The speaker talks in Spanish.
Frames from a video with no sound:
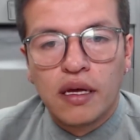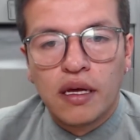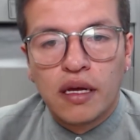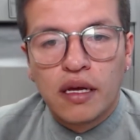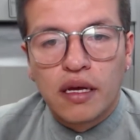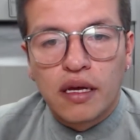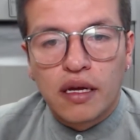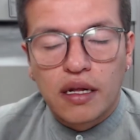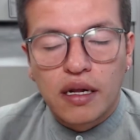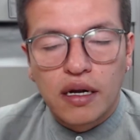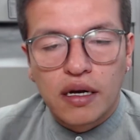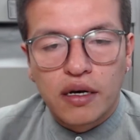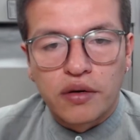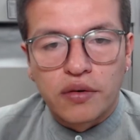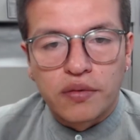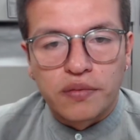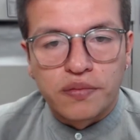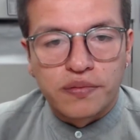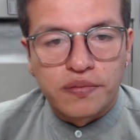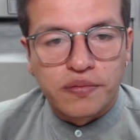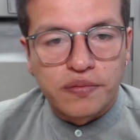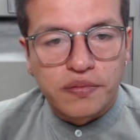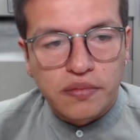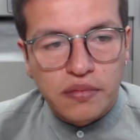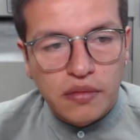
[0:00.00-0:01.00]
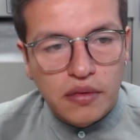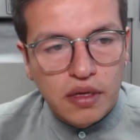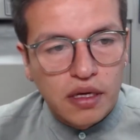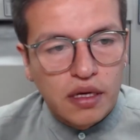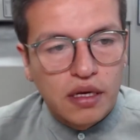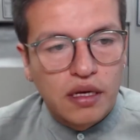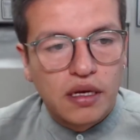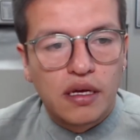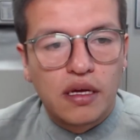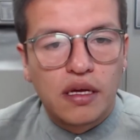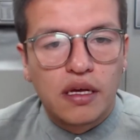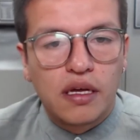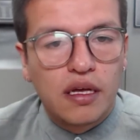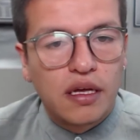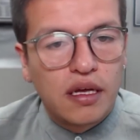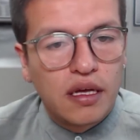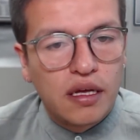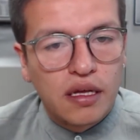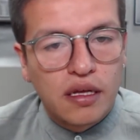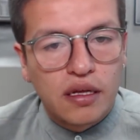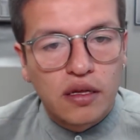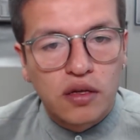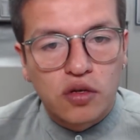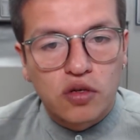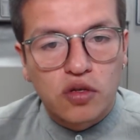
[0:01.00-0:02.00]
Claro, eh,
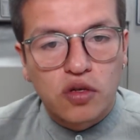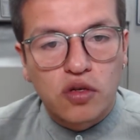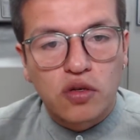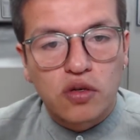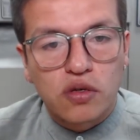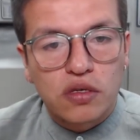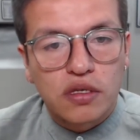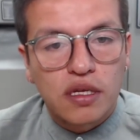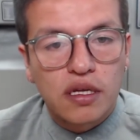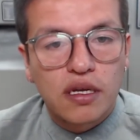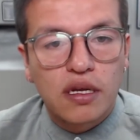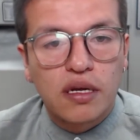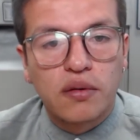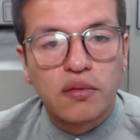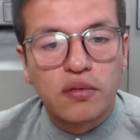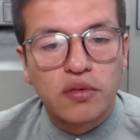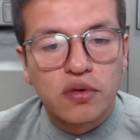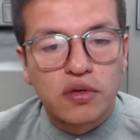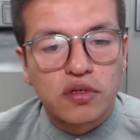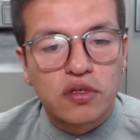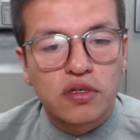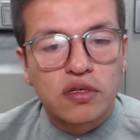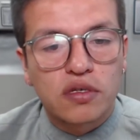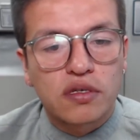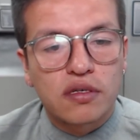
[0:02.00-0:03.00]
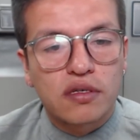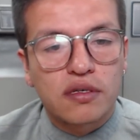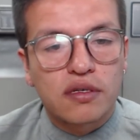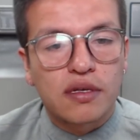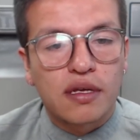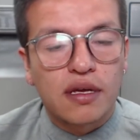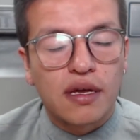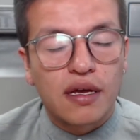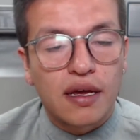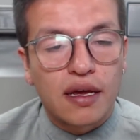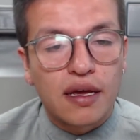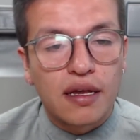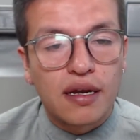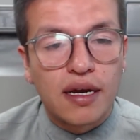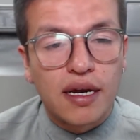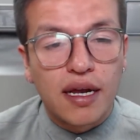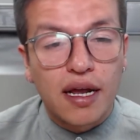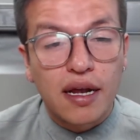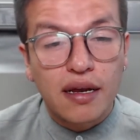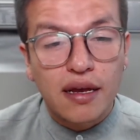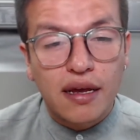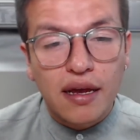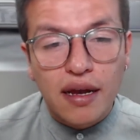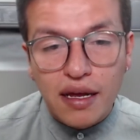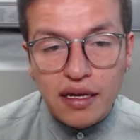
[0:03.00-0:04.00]
nosotros tenemos en general
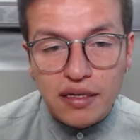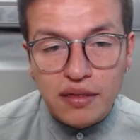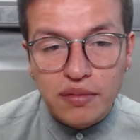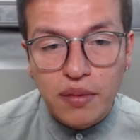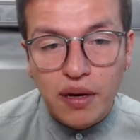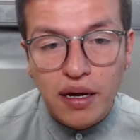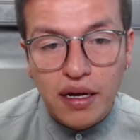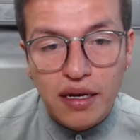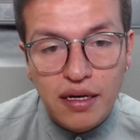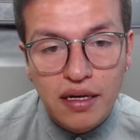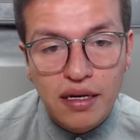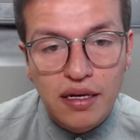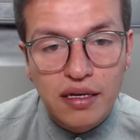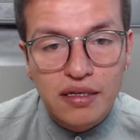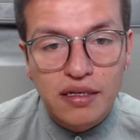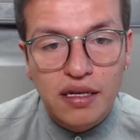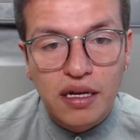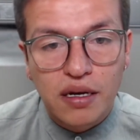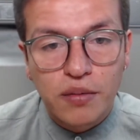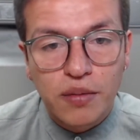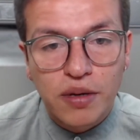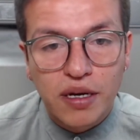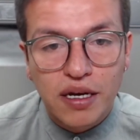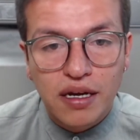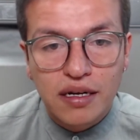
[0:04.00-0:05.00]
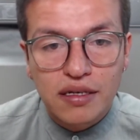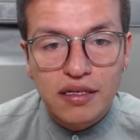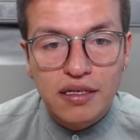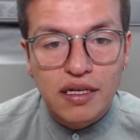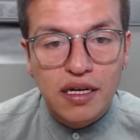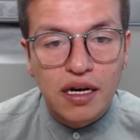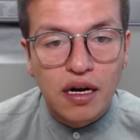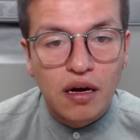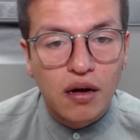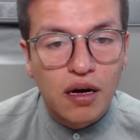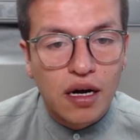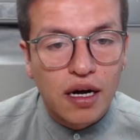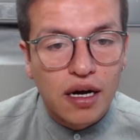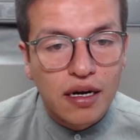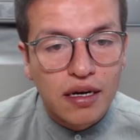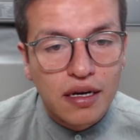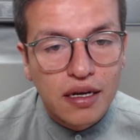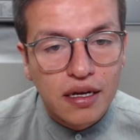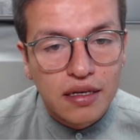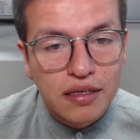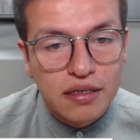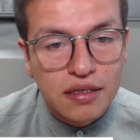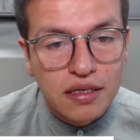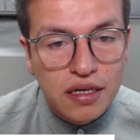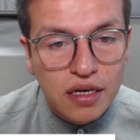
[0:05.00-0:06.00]
que las máquinas térmicas trabajan
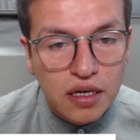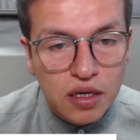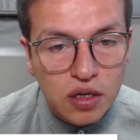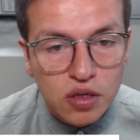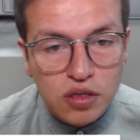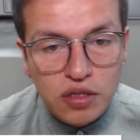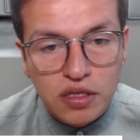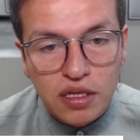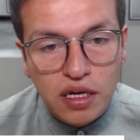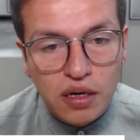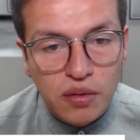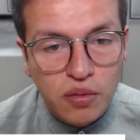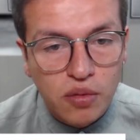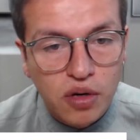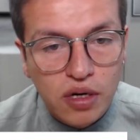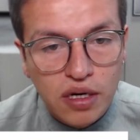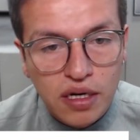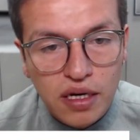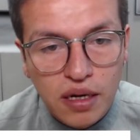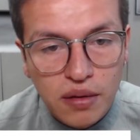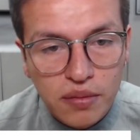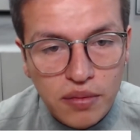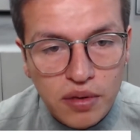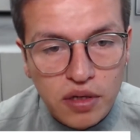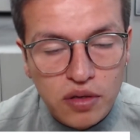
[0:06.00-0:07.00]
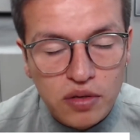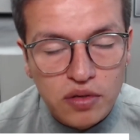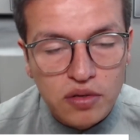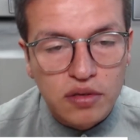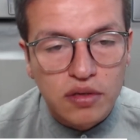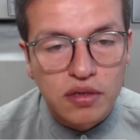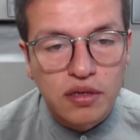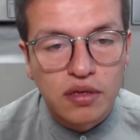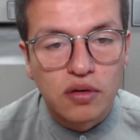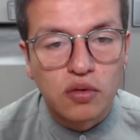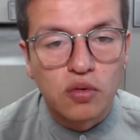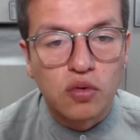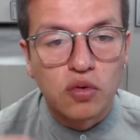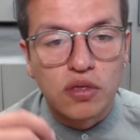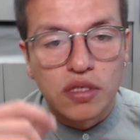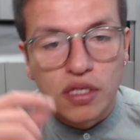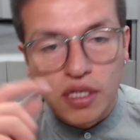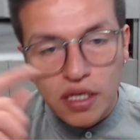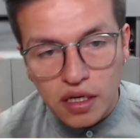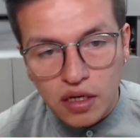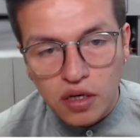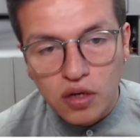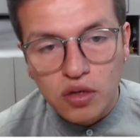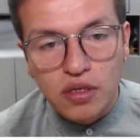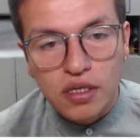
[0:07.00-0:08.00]
en ciclos termodinámicos, un
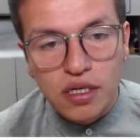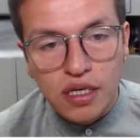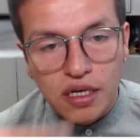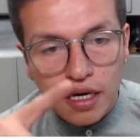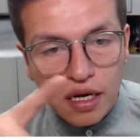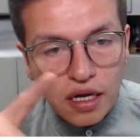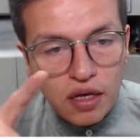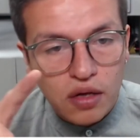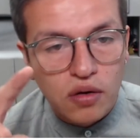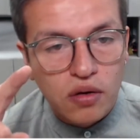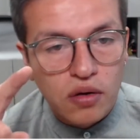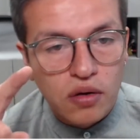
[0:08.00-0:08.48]
ciclo cerrado.